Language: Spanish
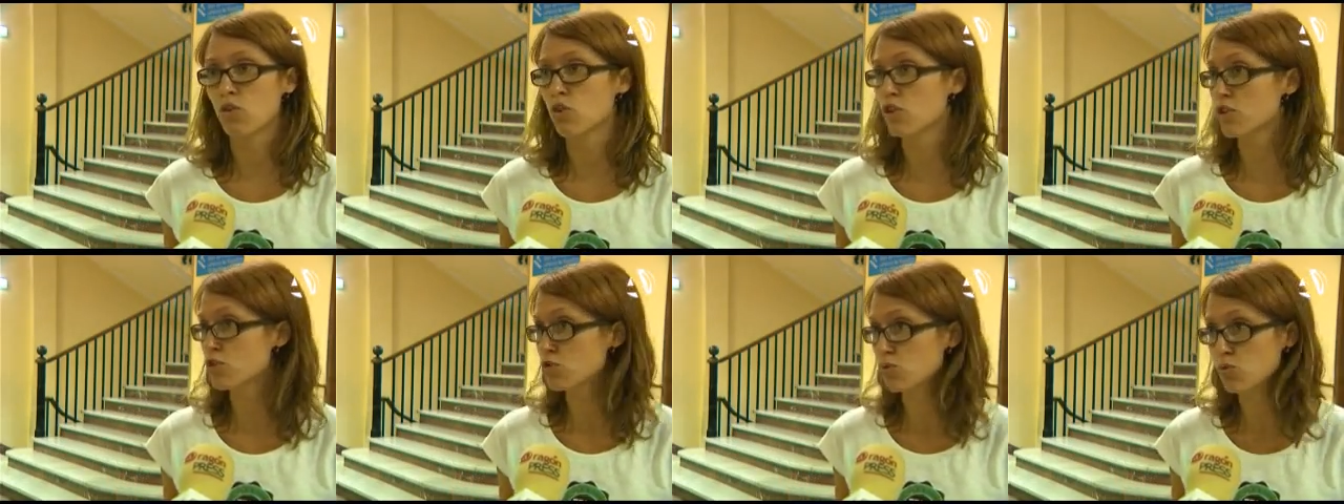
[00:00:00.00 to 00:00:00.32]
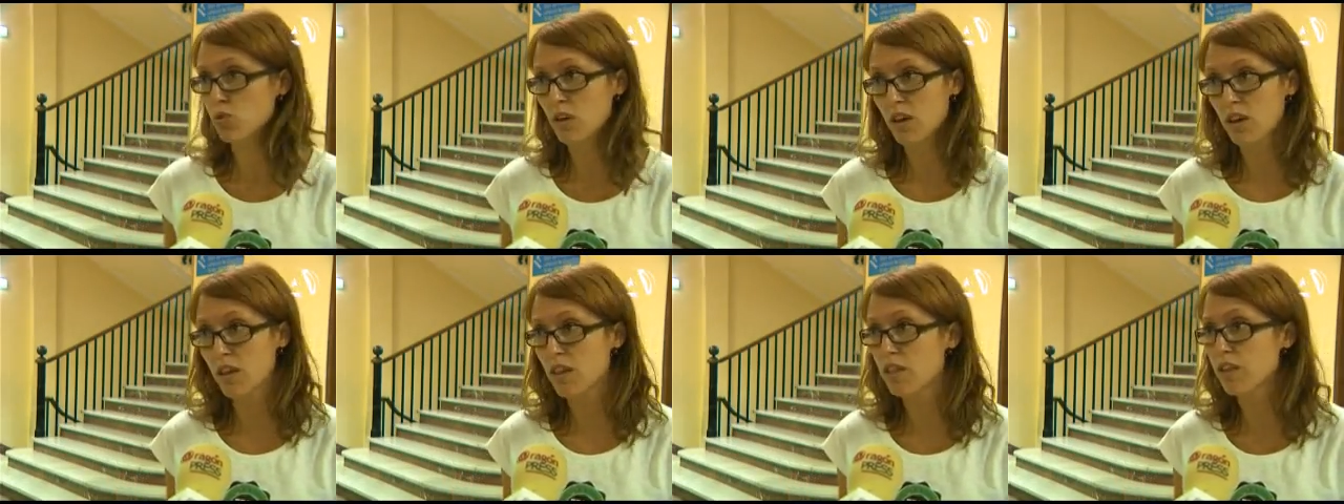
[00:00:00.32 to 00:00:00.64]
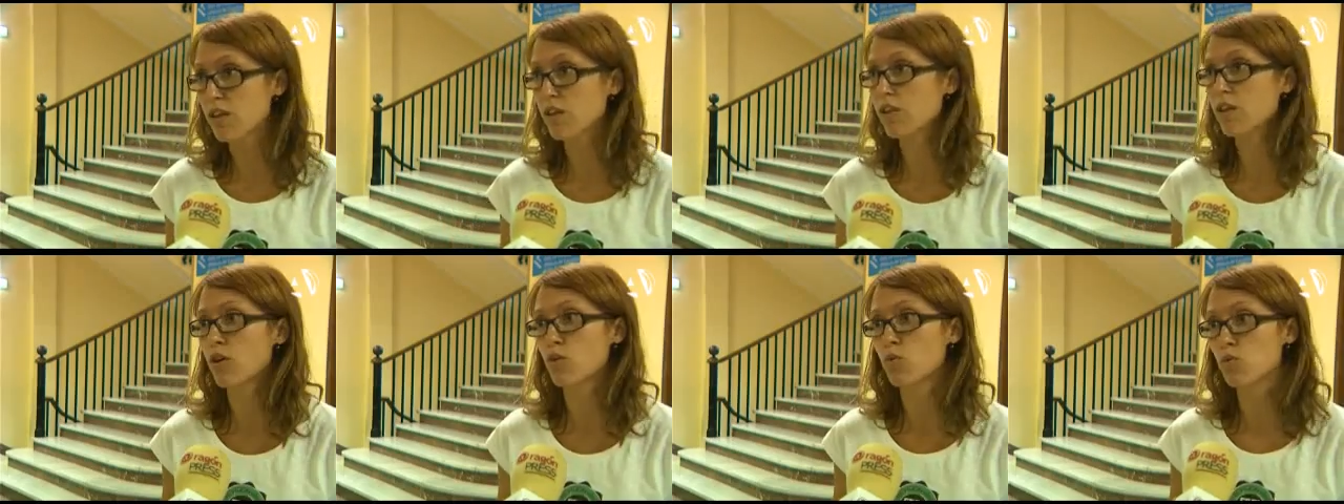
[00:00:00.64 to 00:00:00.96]
No es un
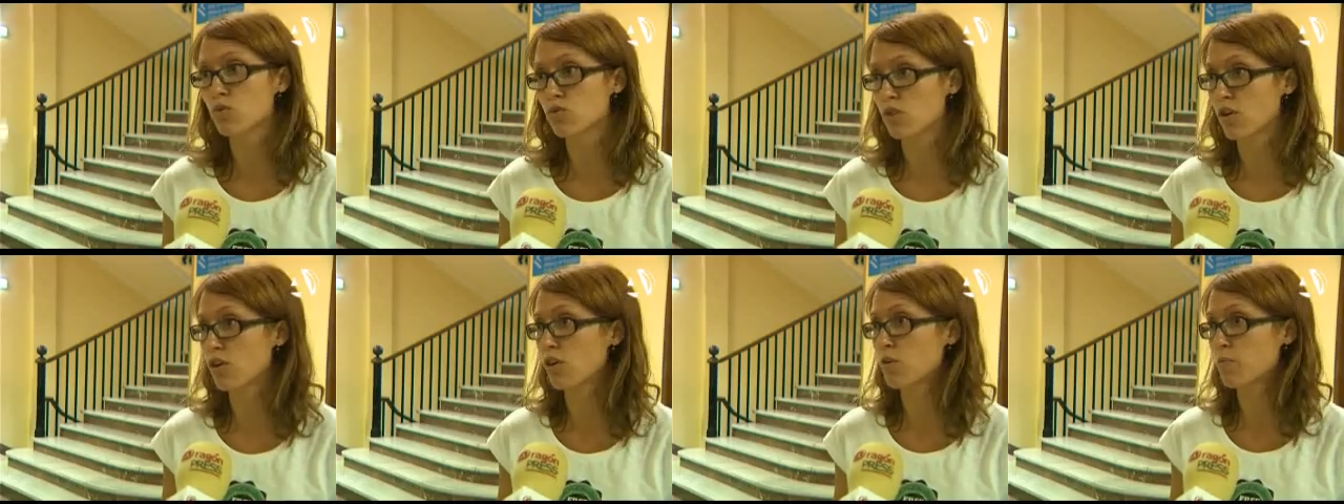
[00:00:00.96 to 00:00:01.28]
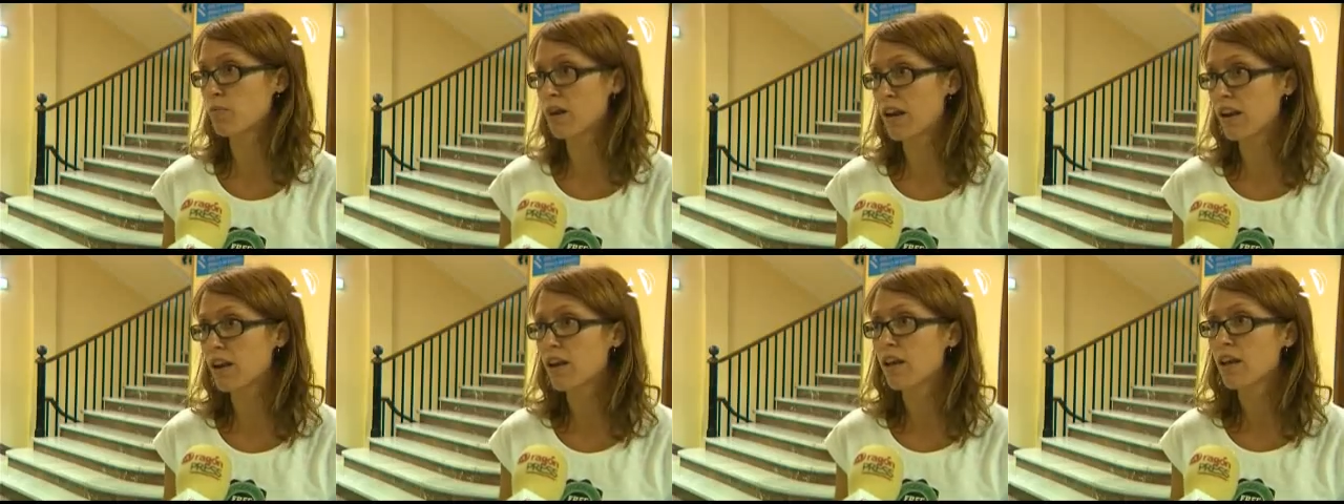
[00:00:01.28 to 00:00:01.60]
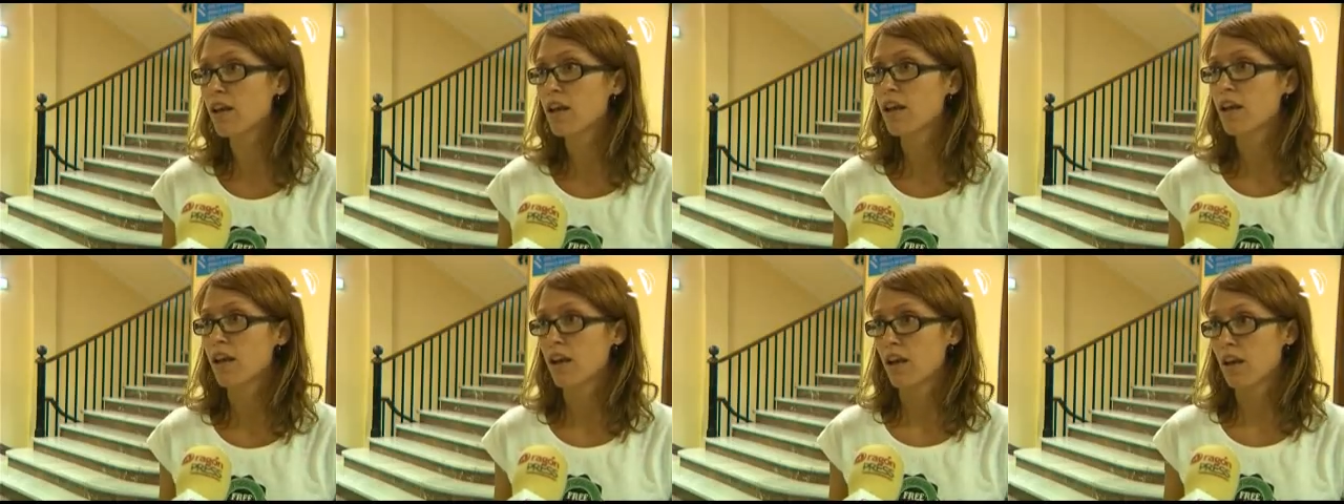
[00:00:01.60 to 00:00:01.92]
inicio de curso normal
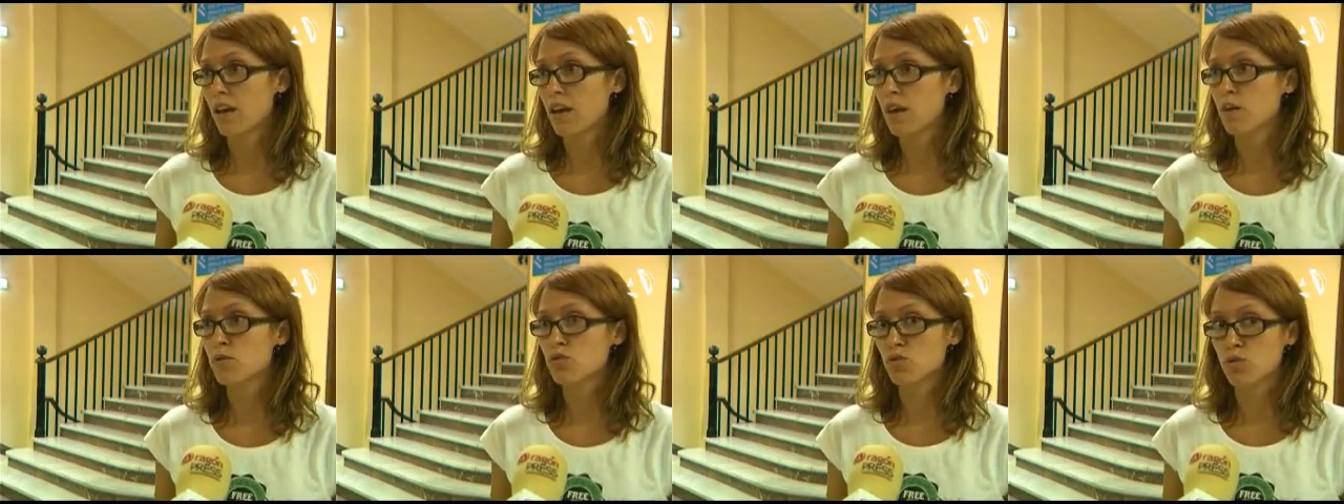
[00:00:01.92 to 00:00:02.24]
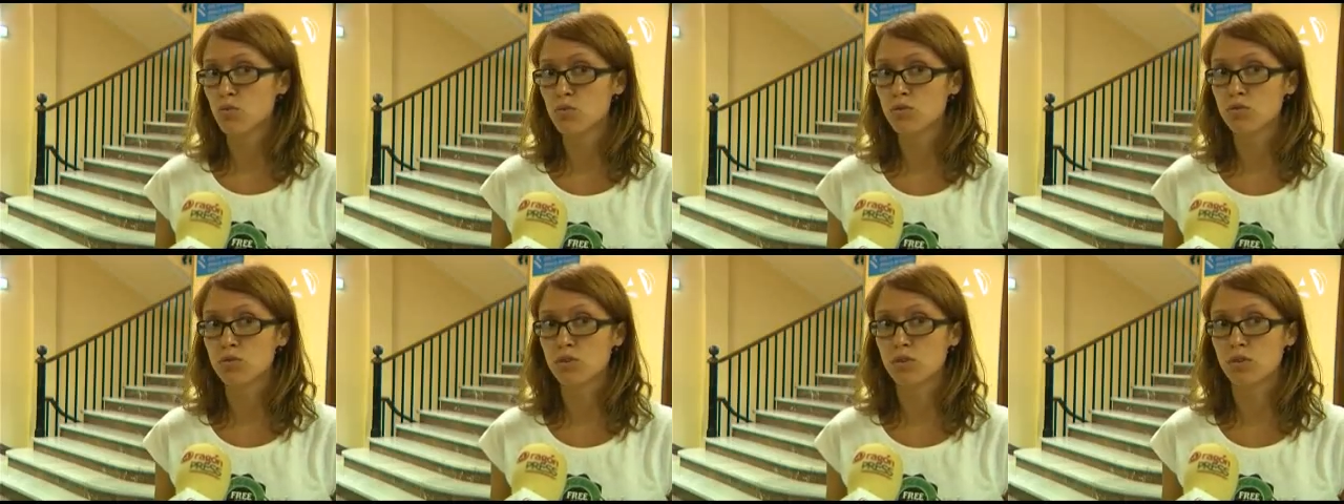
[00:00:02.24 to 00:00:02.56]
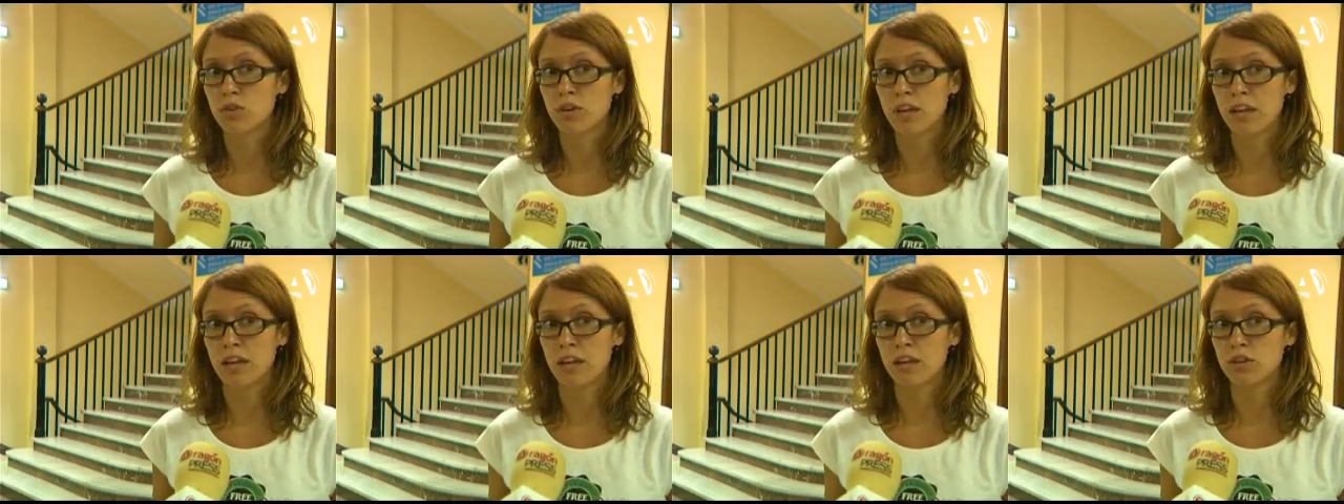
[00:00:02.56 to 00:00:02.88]
en
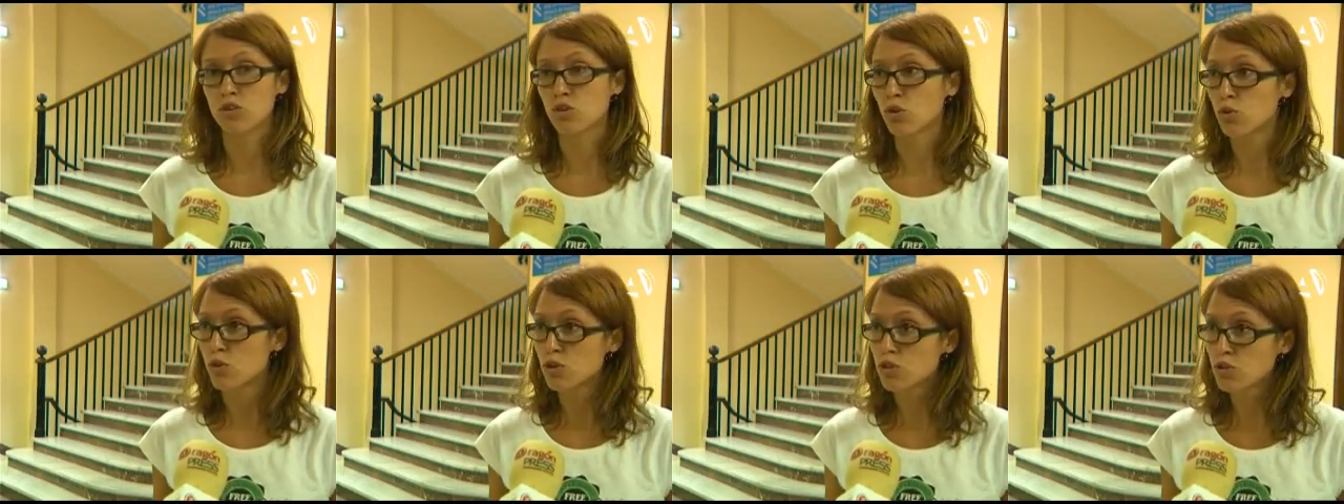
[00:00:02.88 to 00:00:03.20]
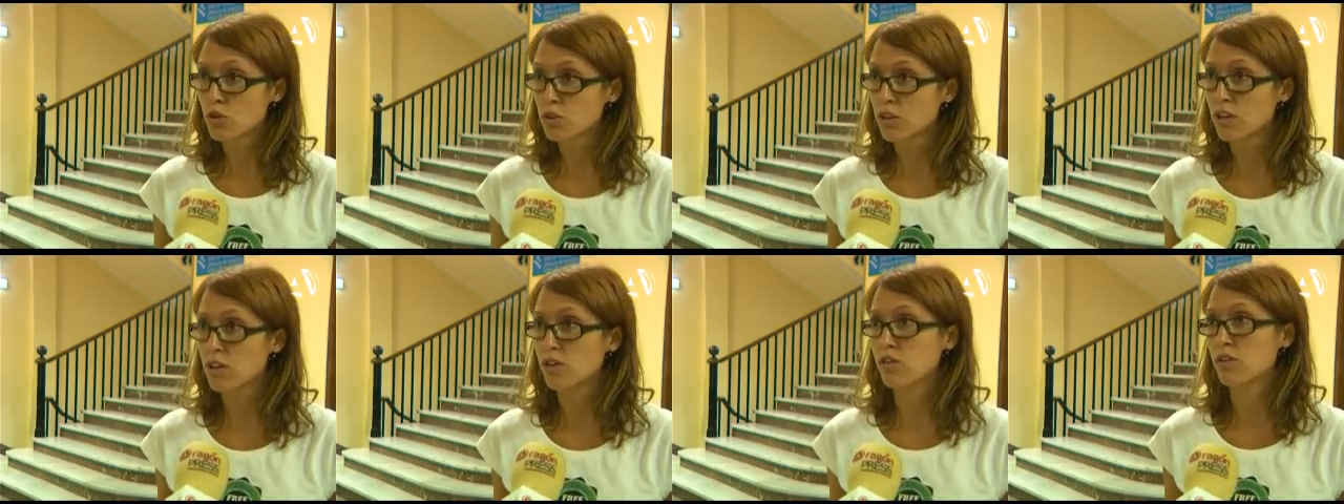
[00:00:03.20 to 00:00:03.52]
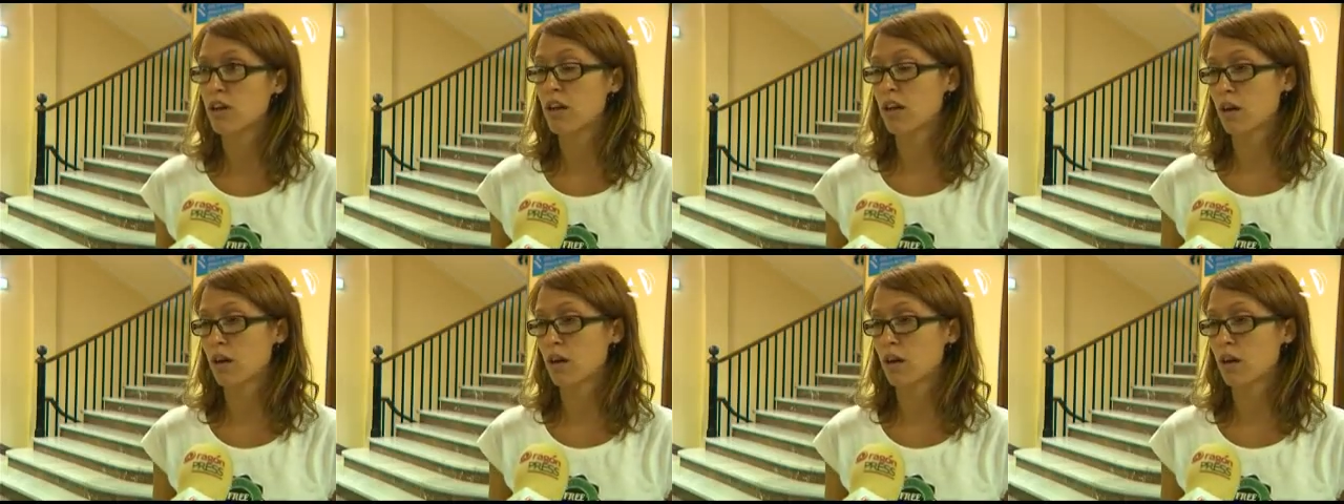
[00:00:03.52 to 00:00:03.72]
absoluto. Eh, todo eso tiene una